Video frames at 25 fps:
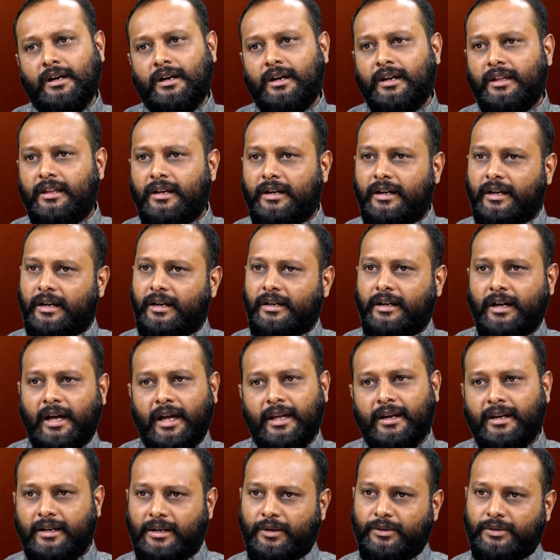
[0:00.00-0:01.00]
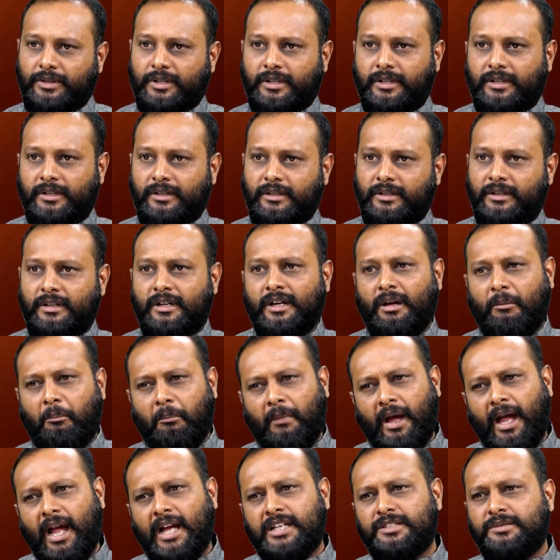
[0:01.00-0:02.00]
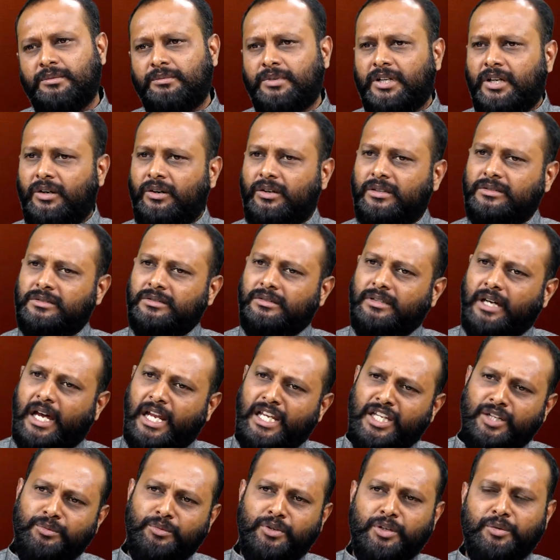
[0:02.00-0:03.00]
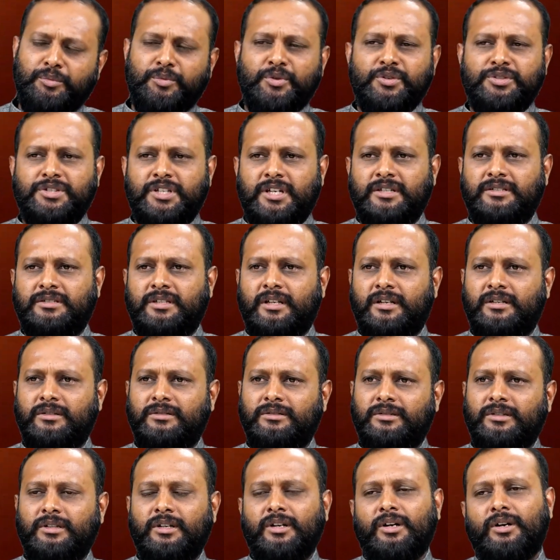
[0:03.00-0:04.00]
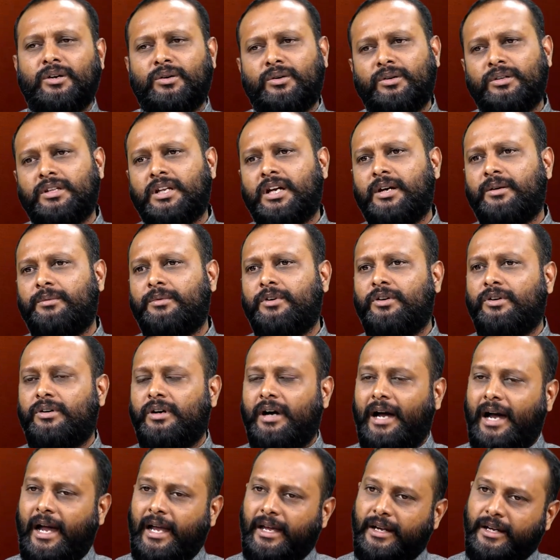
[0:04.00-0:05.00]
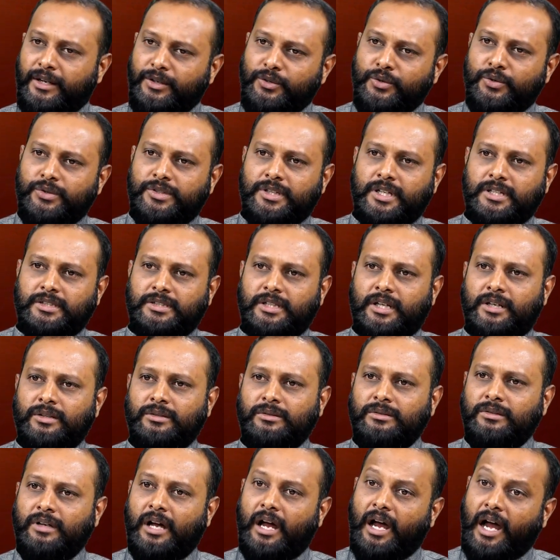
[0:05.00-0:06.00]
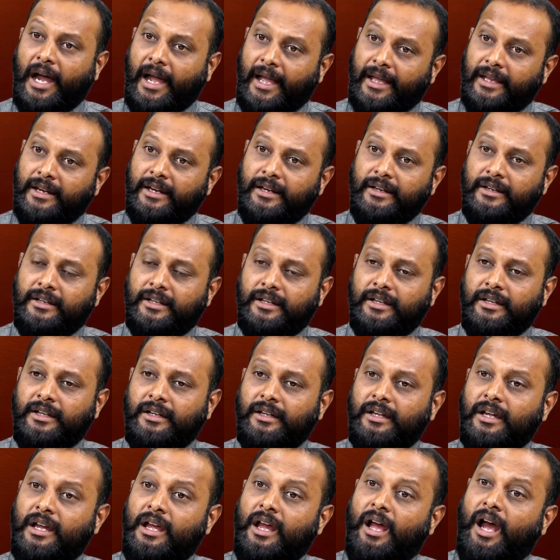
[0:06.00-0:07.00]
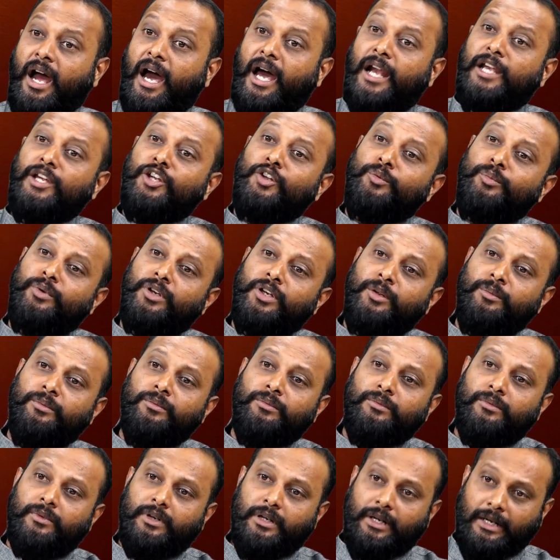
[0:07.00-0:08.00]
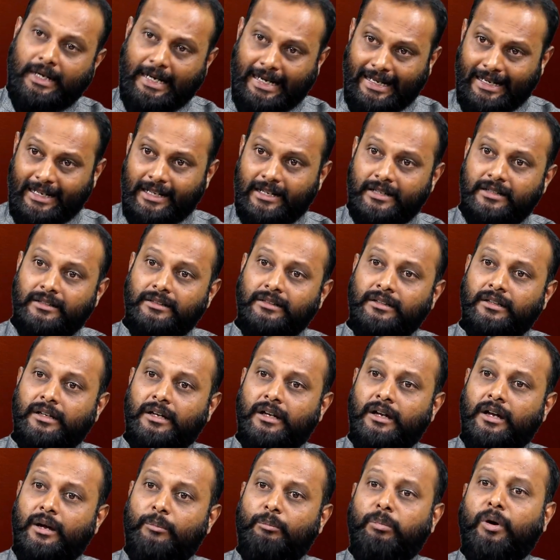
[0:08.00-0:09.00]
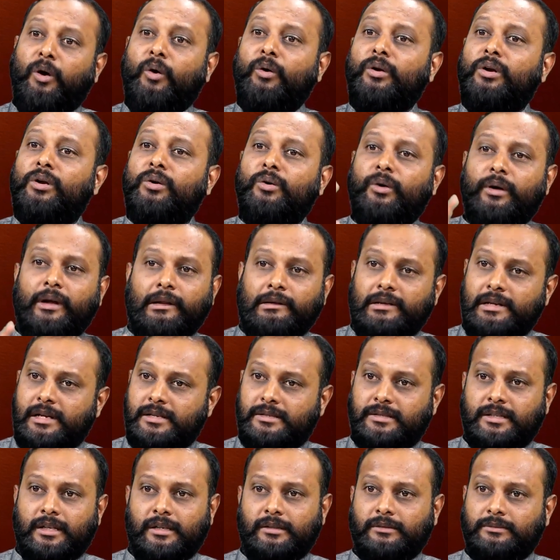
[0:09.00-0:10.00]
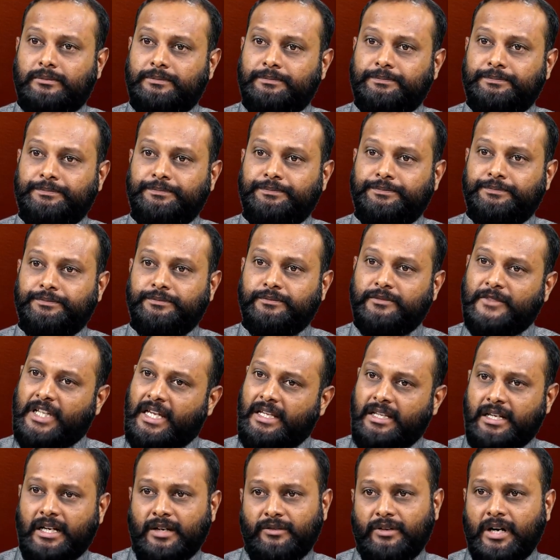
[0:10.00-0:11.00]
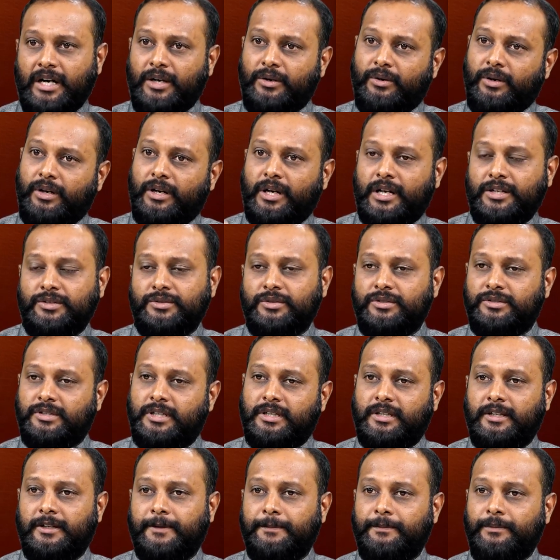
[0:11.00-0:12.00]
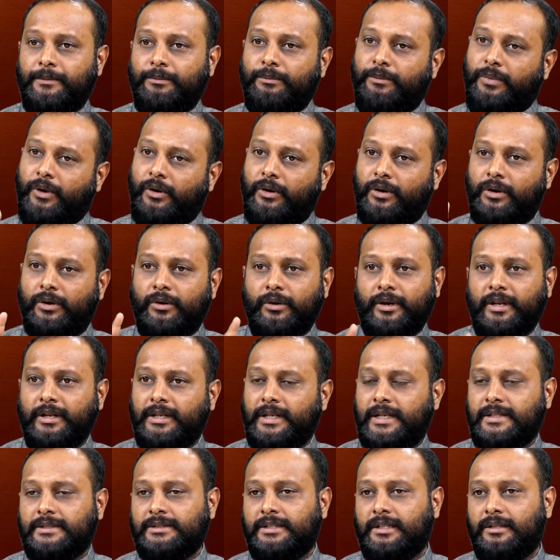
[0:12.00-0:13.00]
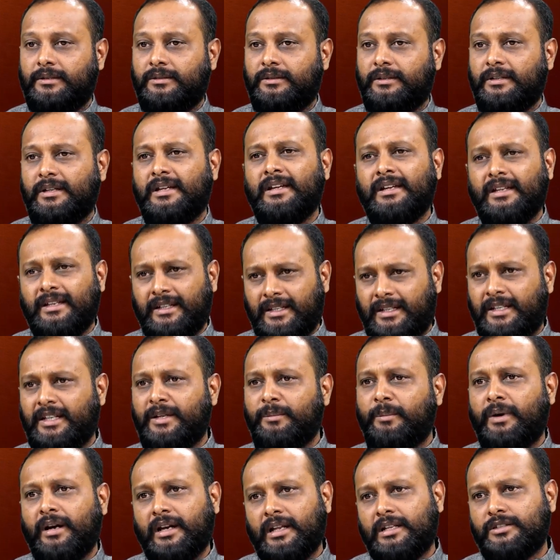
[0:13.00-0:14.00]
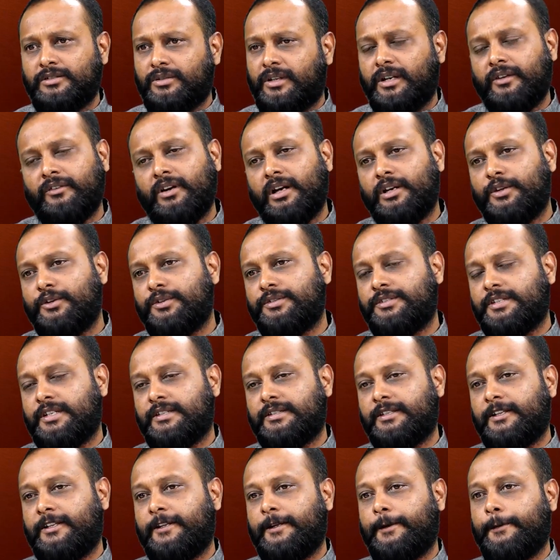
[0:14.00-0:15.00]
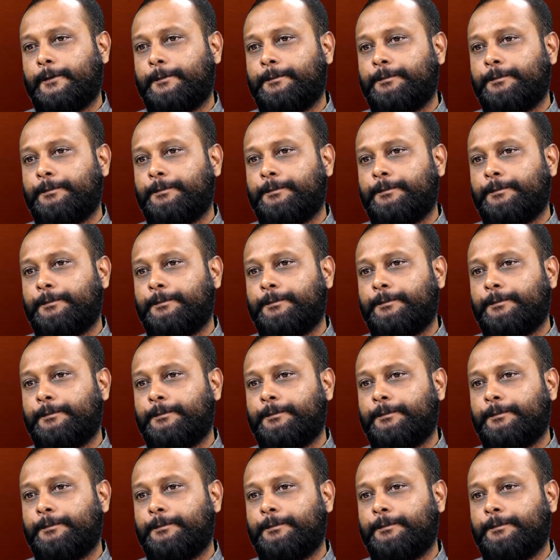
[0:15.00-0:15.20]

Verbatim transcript: లేదంటే కనుక ఐరన్ అవుతుంది మ్యాక్సిమం టవర్స్ అల్యూమినియం యూజ్ చేస్తారు కొందరేమో ఐరన్ యూజ్ చేస్తారు ఐరన్కి అల్యూమినియం కలర్ పౌడర్ కోటింగ్ చేస్తారు ఎందుకంటే వాటికి కూడా రస్ట్ వస్తుంది పౌడర్ కోటింగ్ చేస్తారు ఈ మెటల్స్తోనే వాళ్ళు యూజ్ చేసేది